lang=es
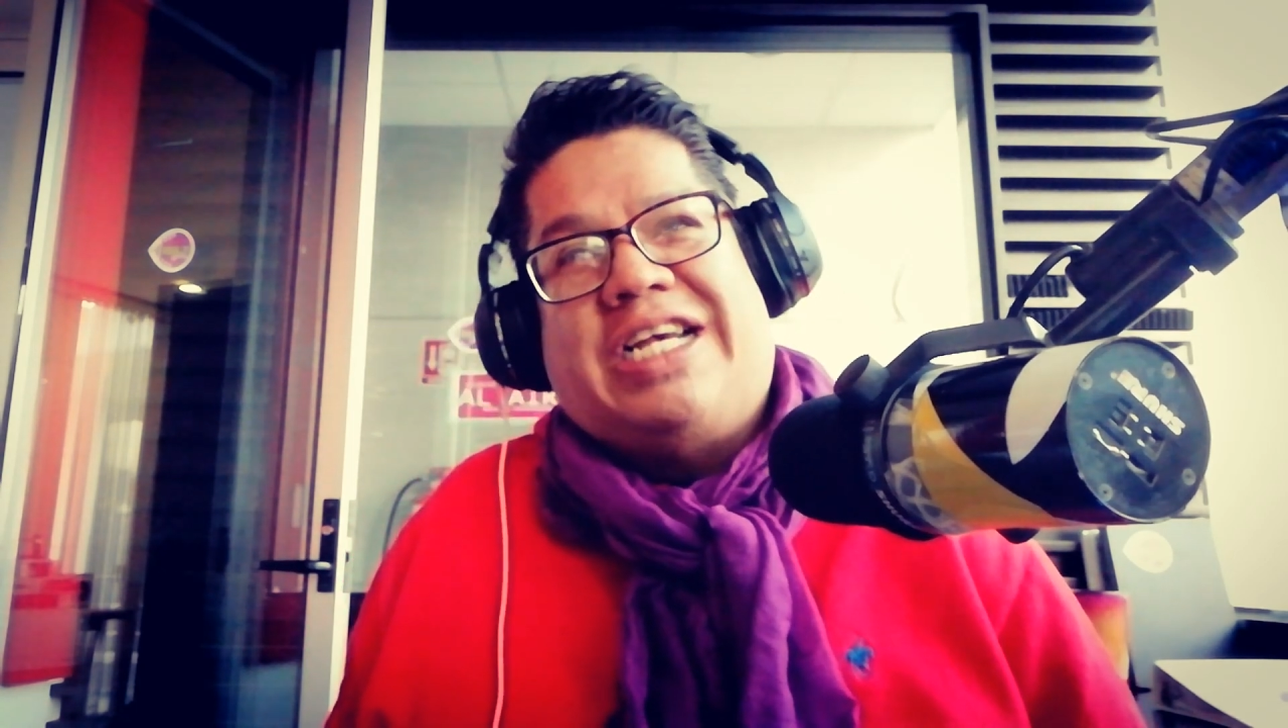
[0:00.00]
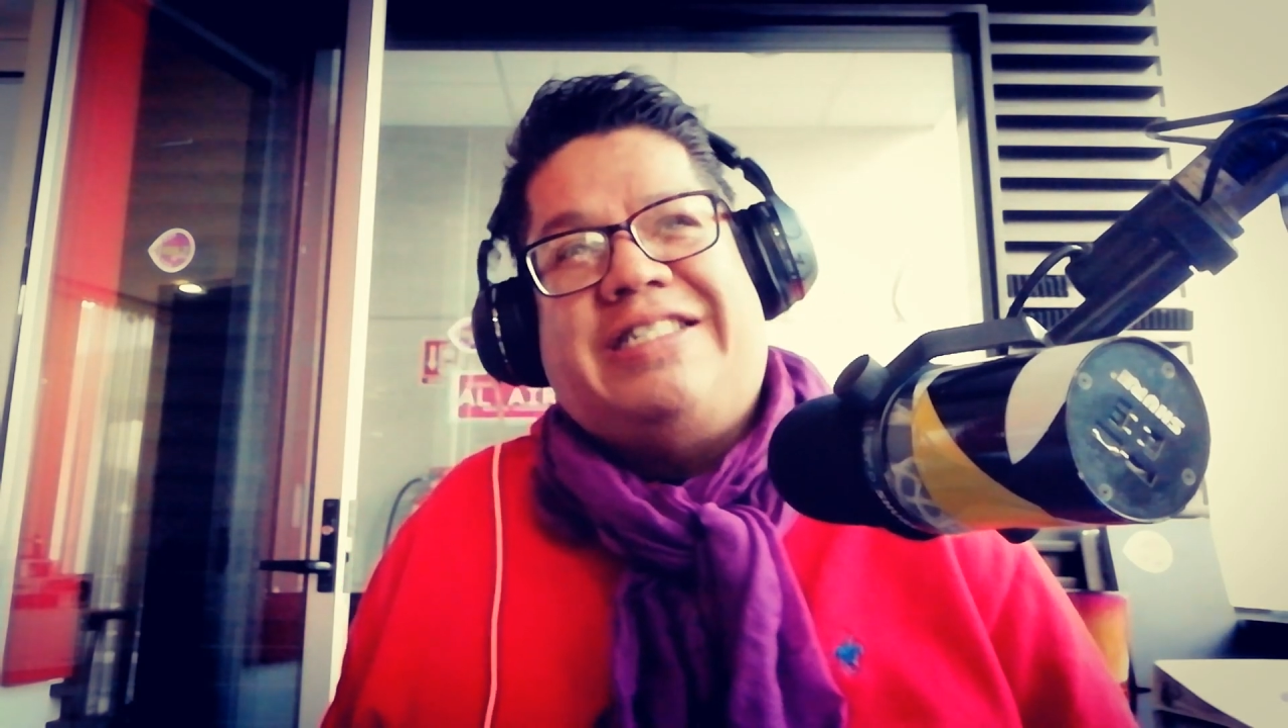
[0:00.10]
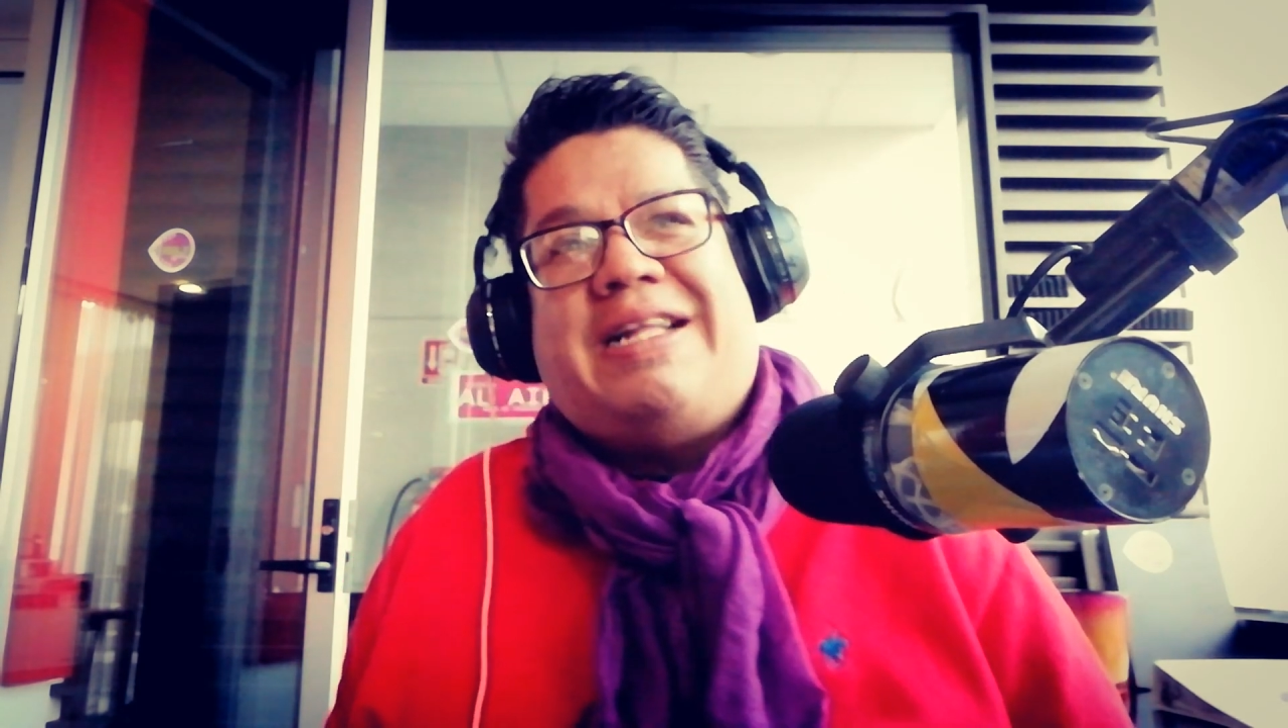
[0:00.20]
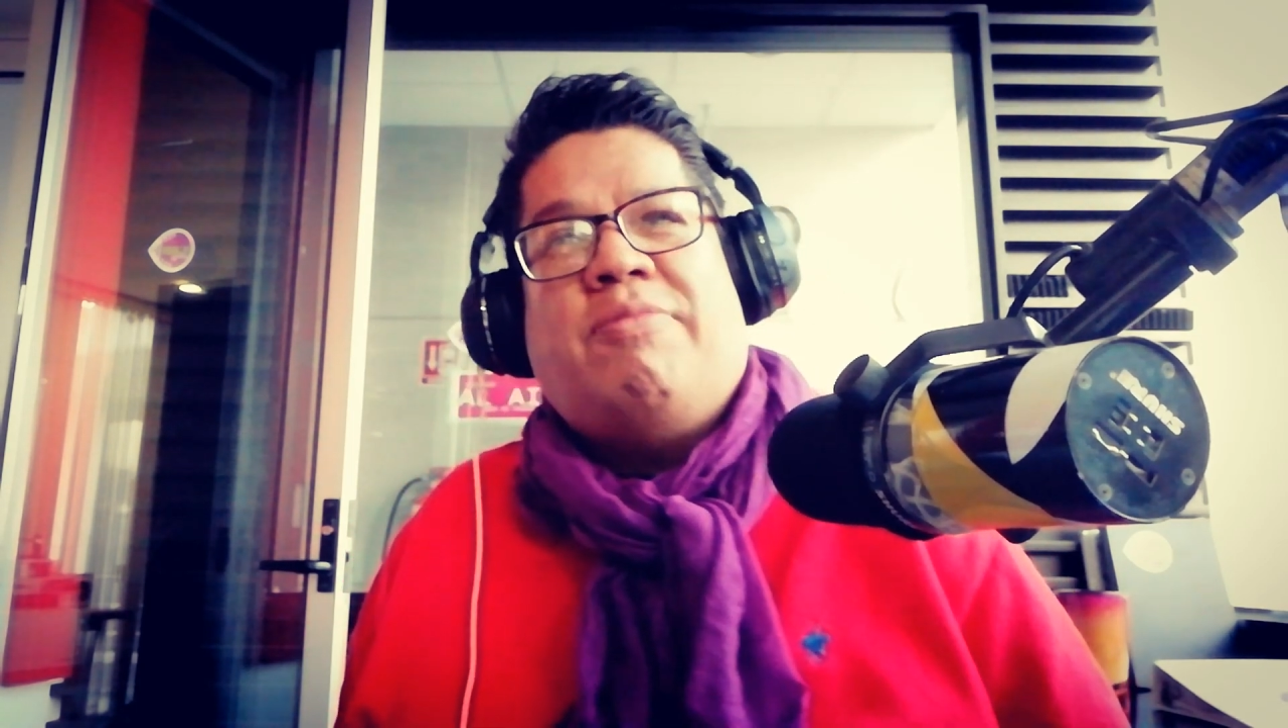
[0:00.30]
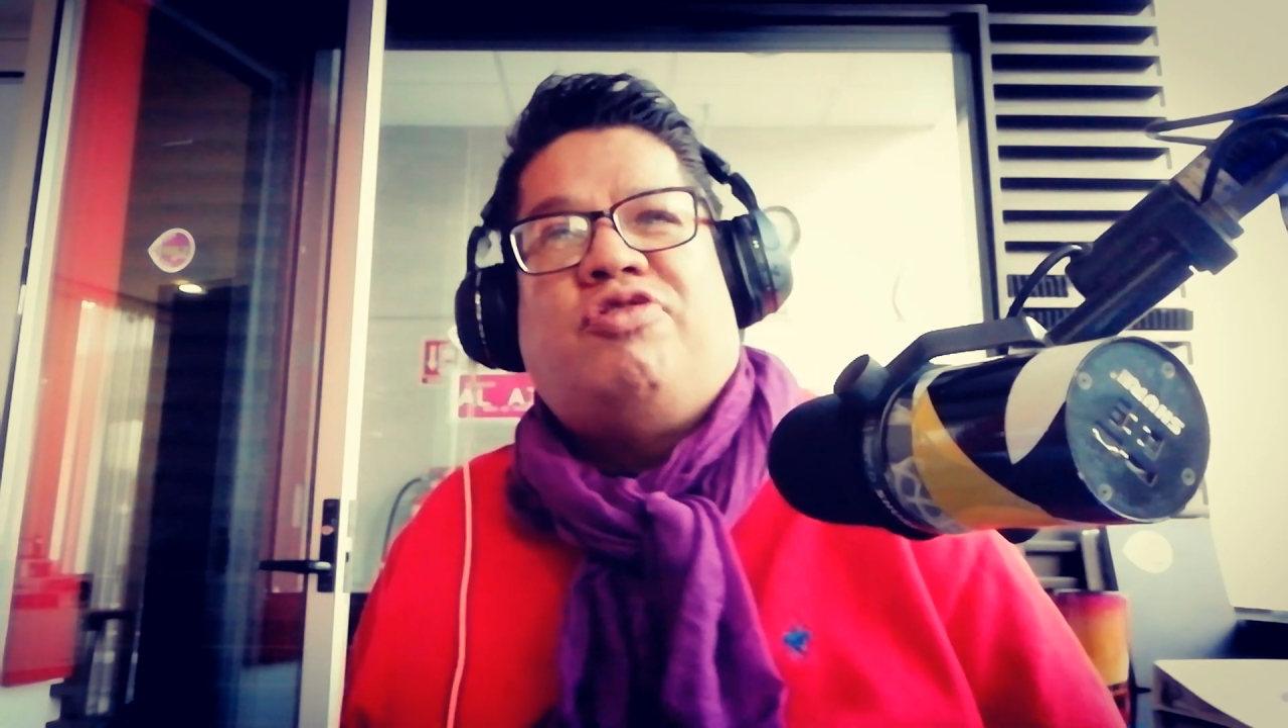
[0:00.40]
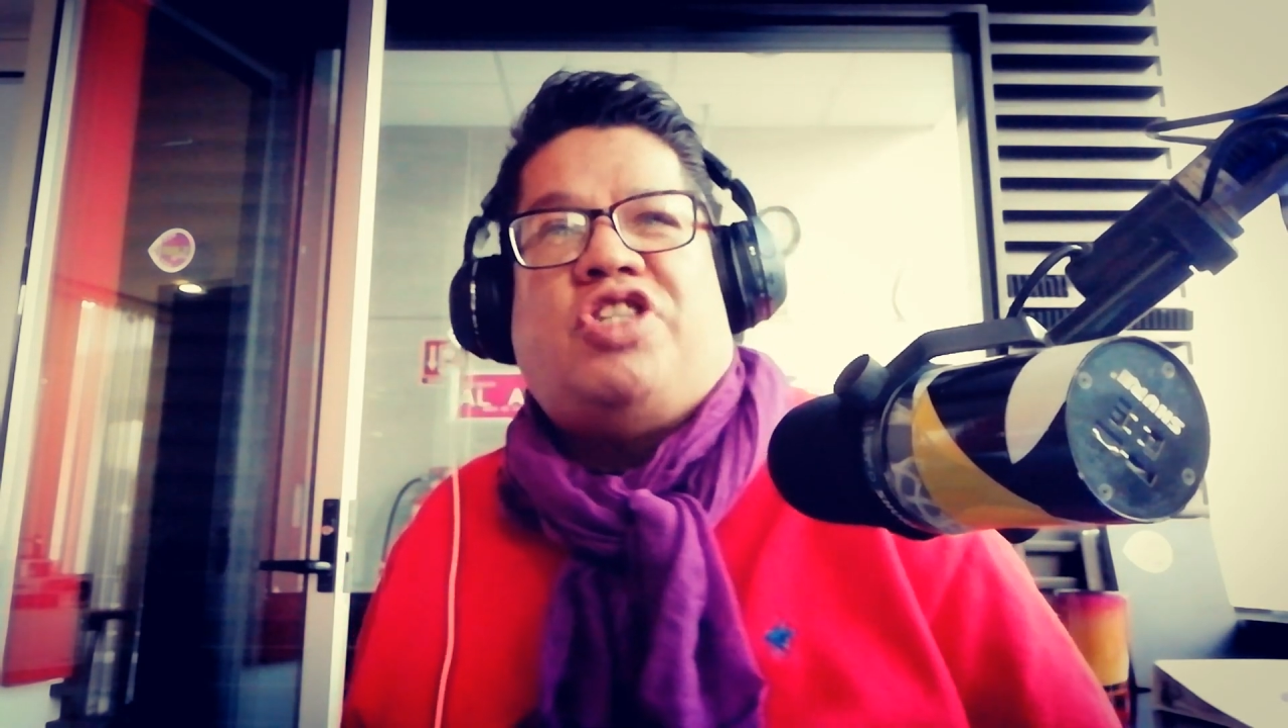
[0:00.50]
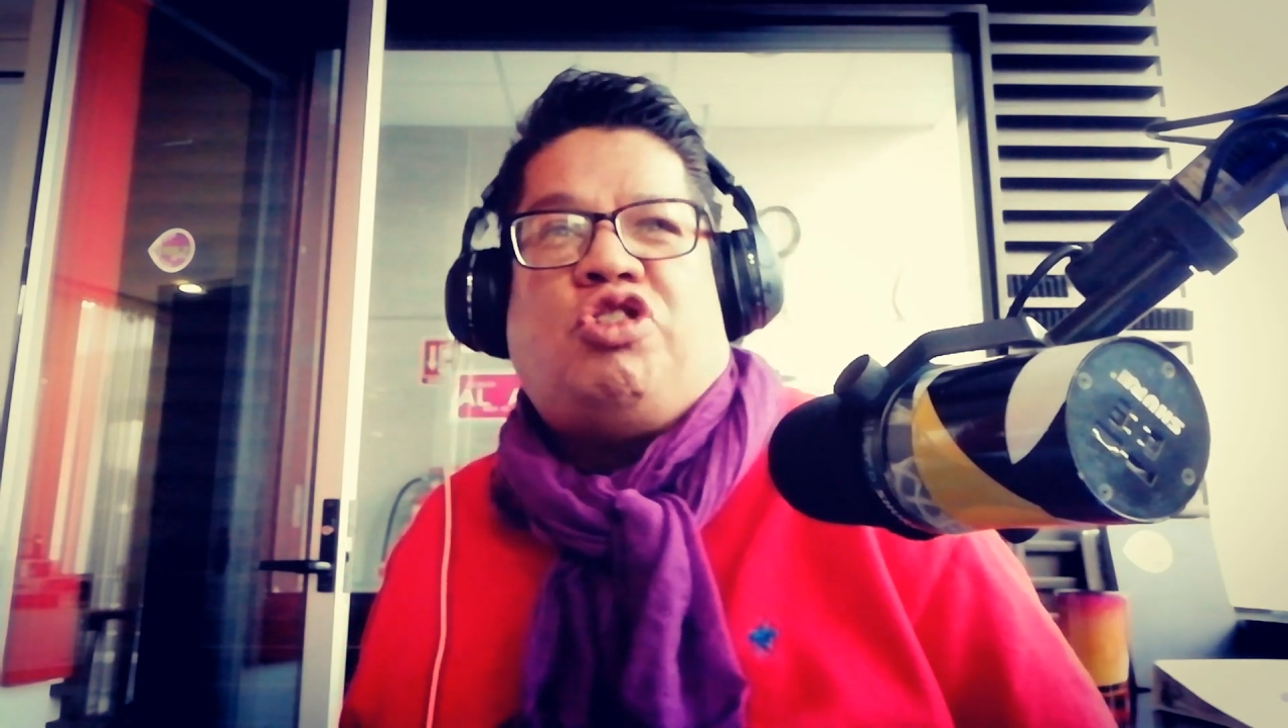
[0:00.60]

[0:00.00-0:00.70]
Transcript: que estamos